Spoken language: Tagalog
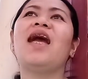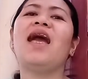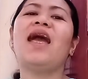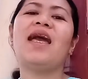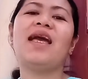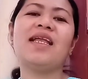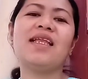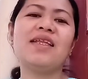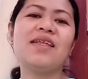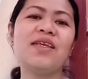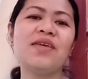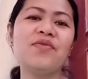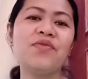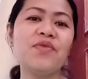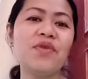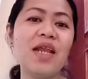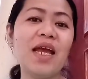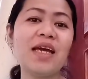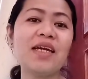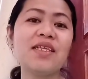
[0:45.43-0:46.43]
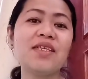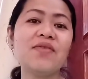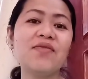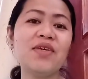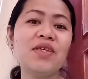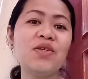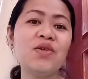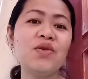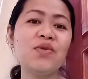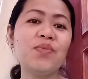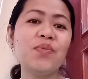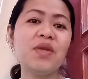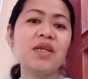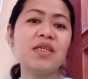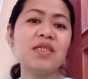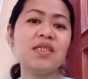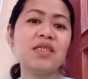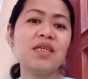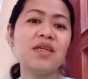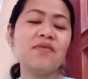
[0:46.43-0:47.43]
and if you like the video
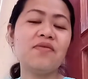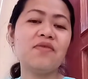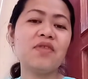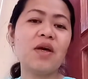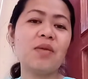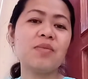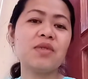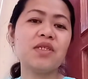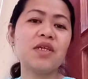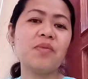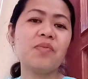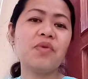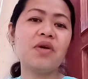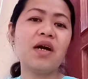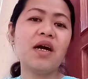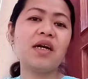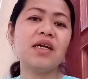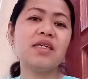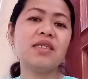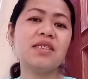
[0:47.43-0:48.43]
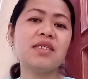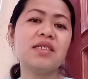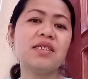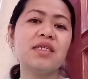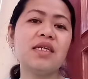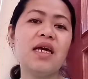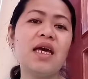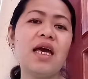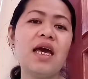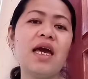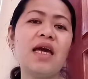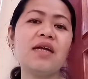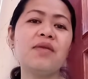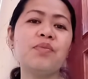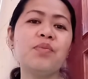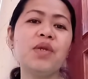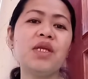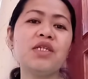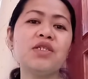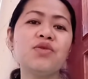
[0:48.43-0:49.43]
please give thumbs up guys and
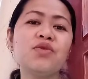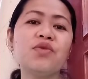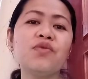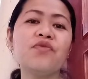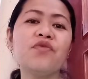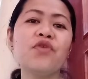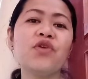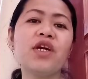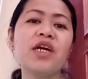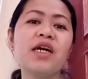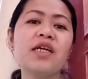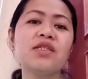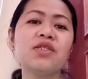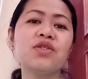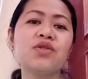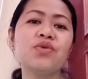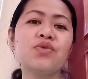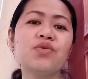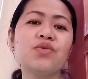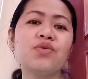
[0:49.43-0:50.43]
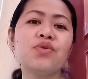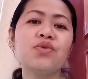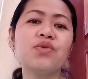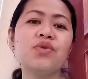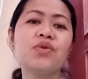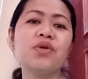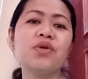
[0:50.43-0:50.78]
please don't forget to